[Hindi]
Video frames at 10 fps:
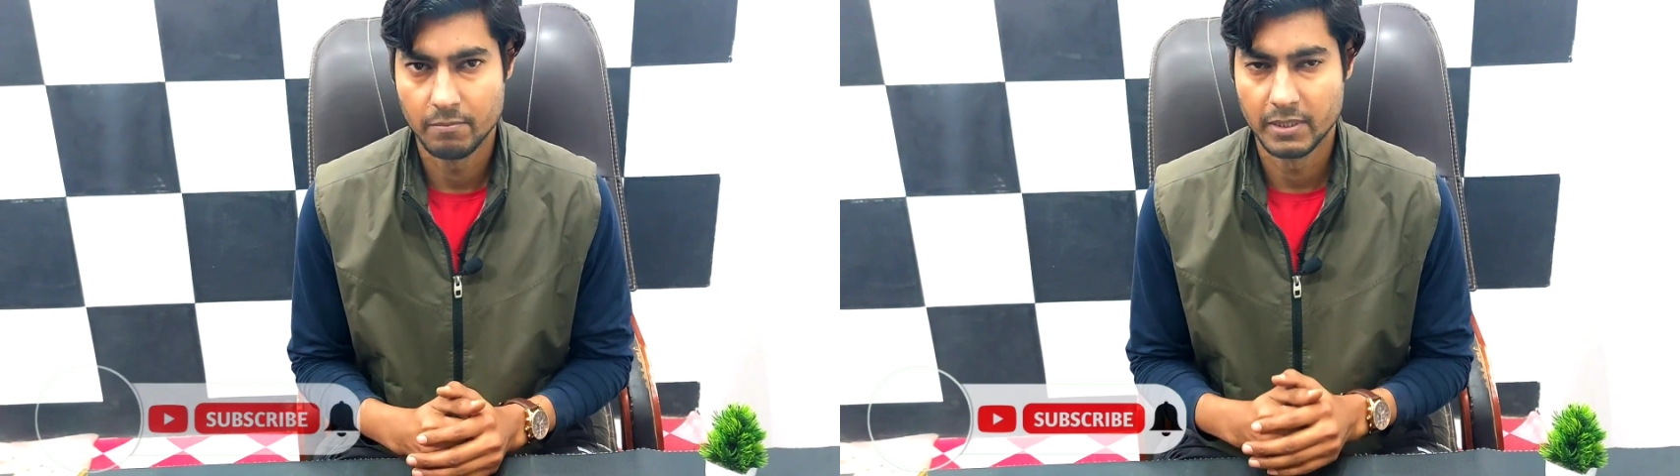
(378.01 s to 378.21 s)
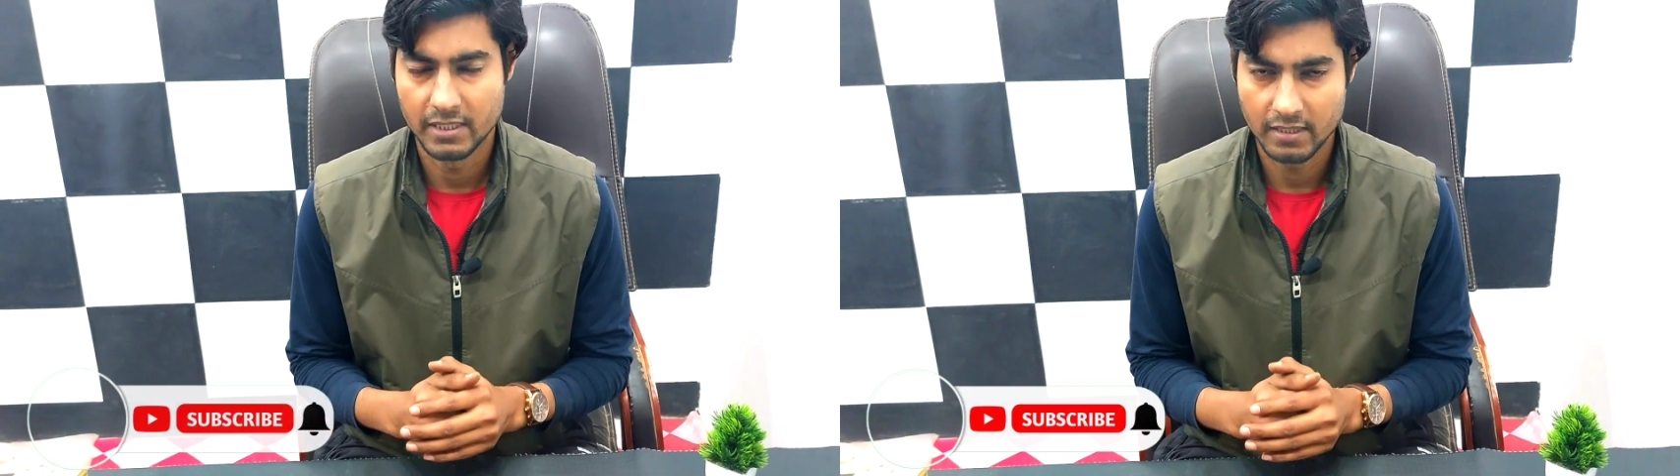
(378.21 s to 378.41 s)

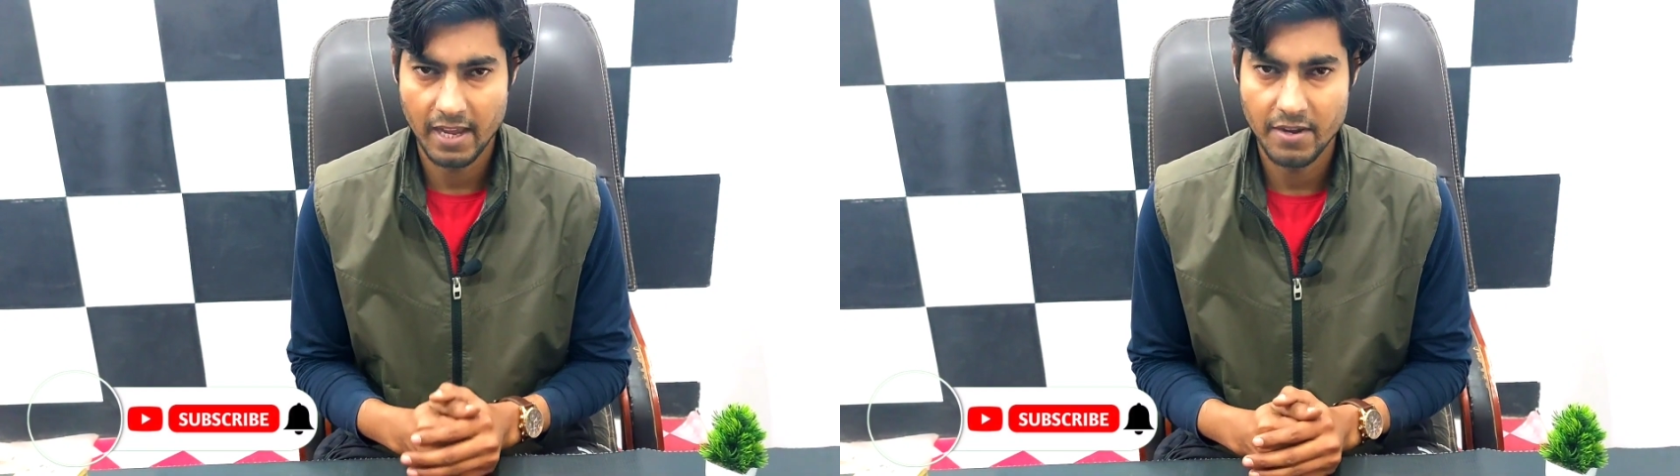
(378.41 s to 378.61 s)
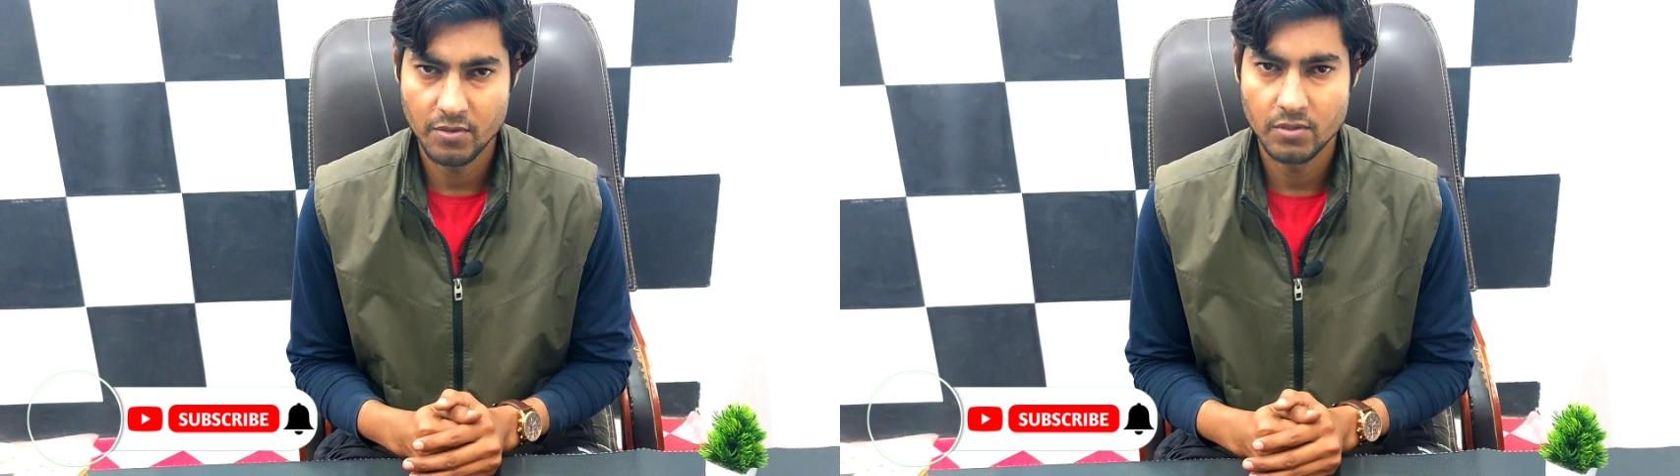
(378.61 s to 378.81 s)
पसंद
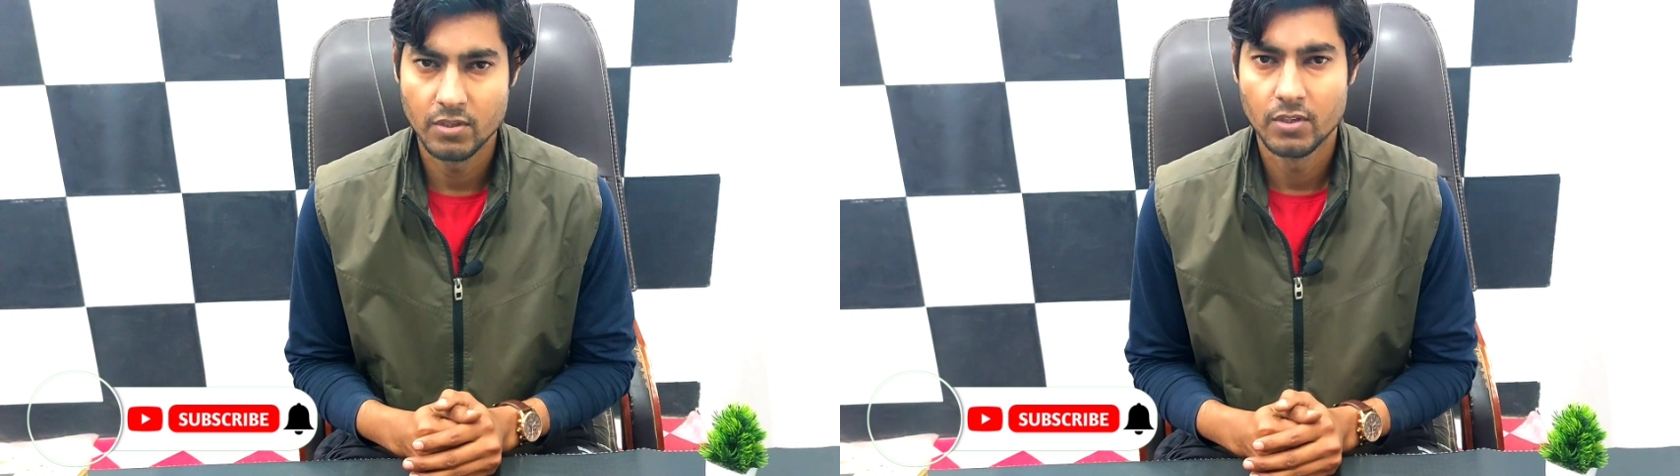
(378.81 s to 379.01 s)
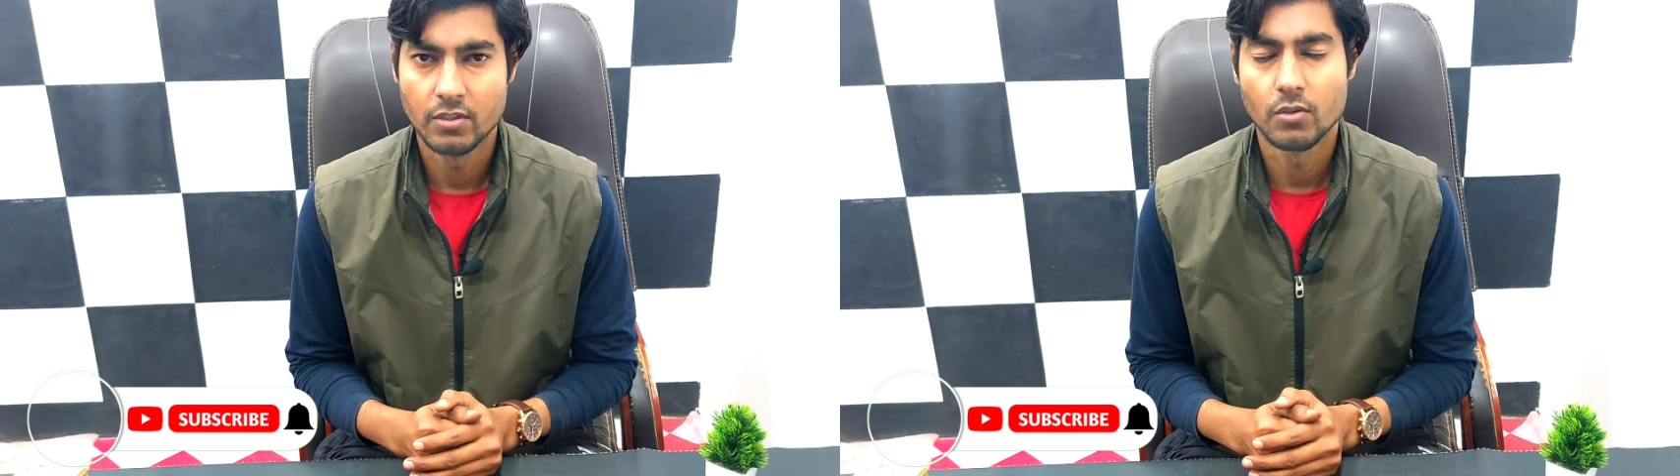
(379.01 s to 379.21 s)
आई हो
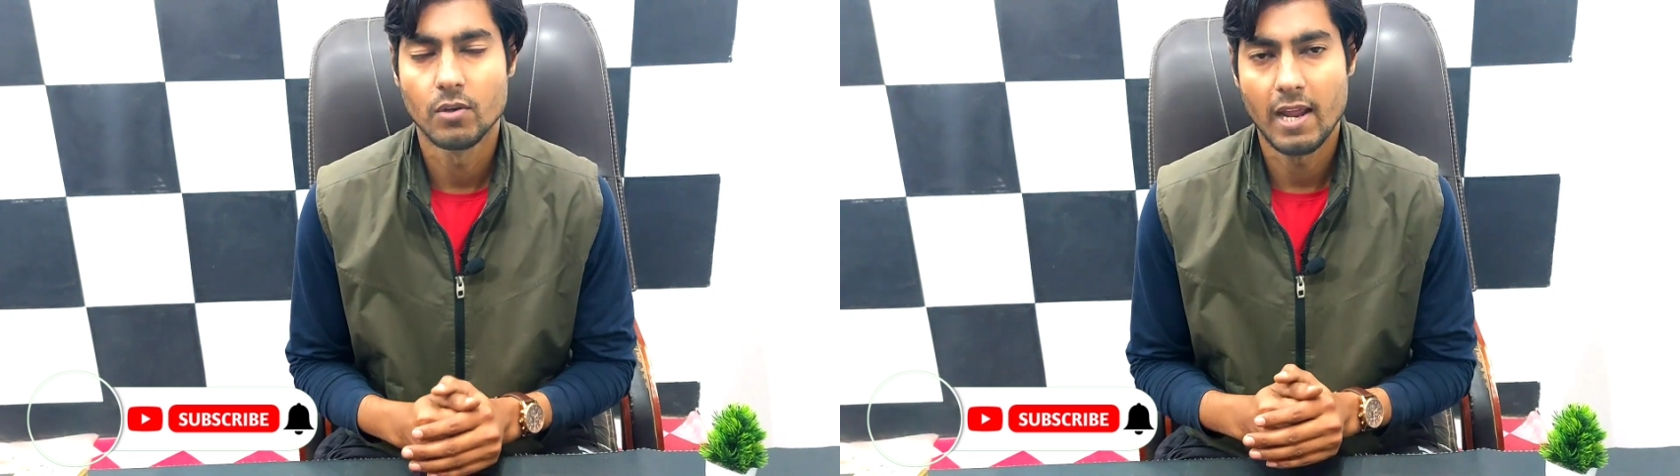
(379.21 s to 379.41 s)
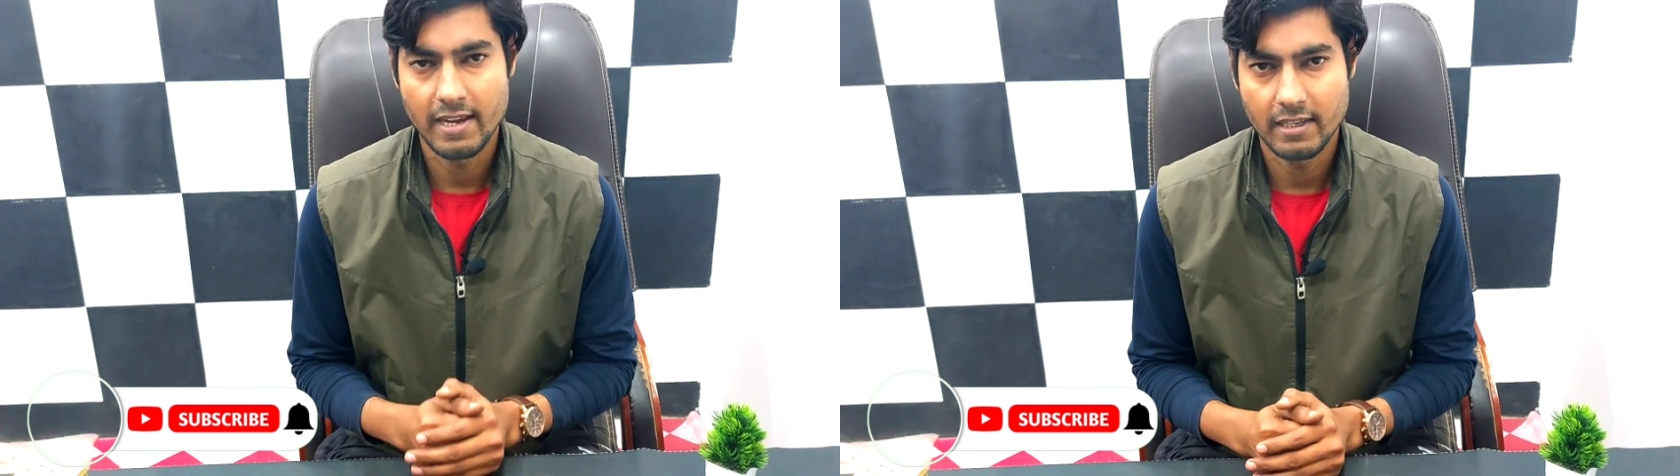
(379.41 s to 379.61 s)
तो
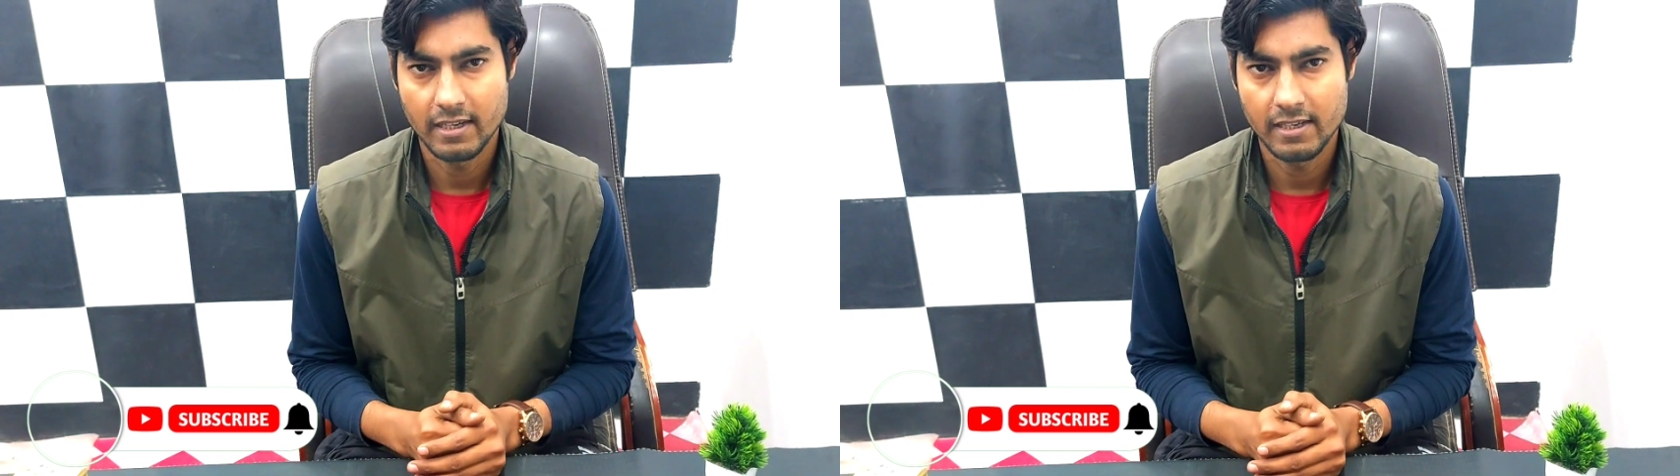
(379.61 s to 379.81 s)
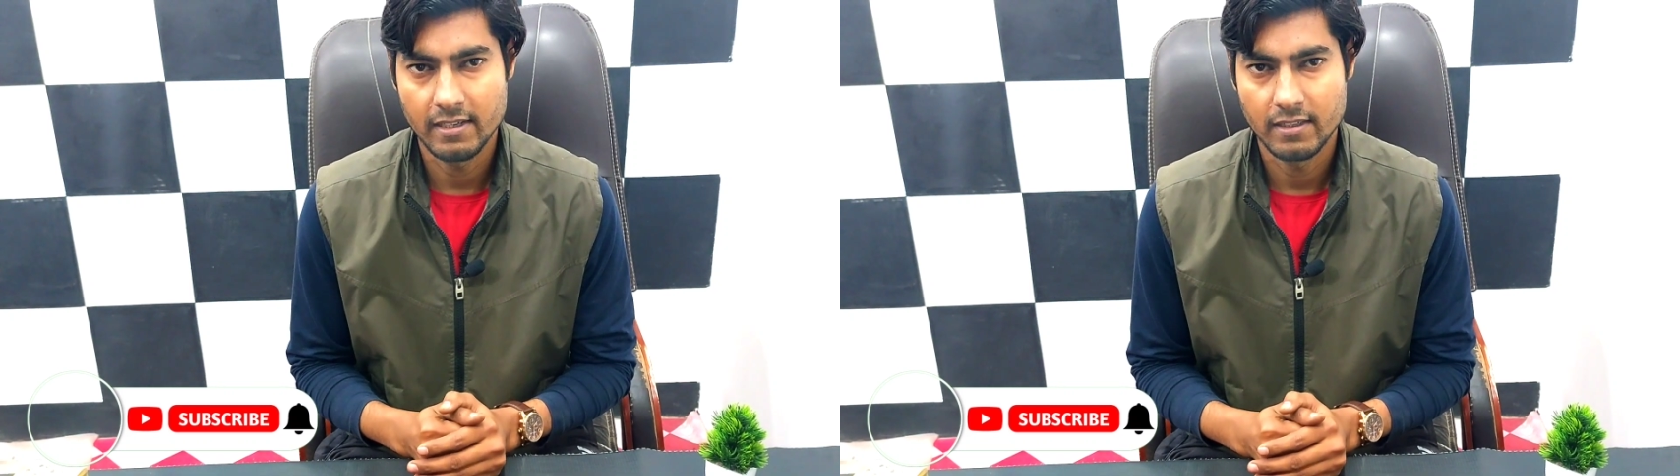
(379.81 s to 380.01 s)
लाइक करें